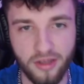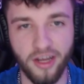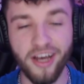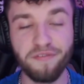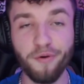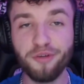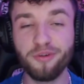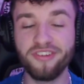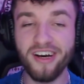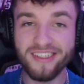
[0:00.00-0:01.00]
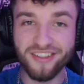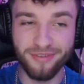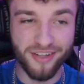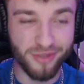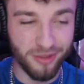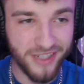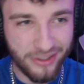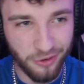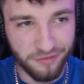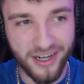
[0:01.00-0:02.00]
Ey, Freunde, ich würde sagen, das war's mit dem
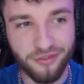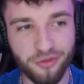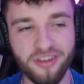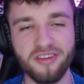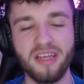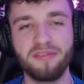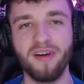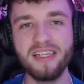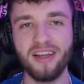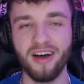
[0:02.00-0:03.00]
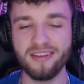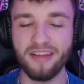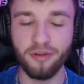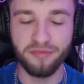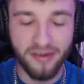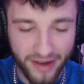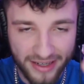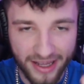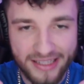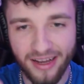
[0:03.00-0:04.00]
Video. Falls euch das gefallen hat, lasst auf jeden Fall ein
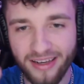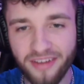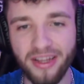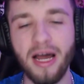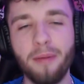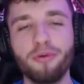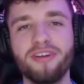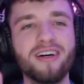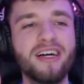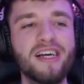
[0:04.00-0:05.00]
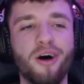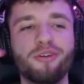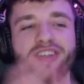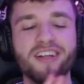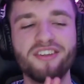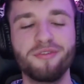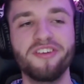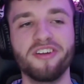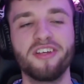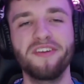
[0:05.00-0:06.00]
Like da, lasst ein Abo da. Und ganz wichtig,
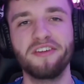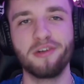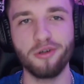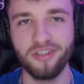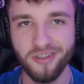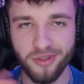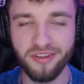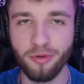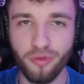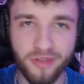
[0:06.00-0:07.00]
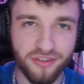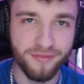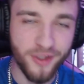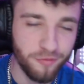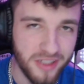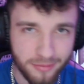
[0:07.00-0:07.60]
aktiviert die Glocke. Und dann sehen wir uns zum nächsten Video wieder.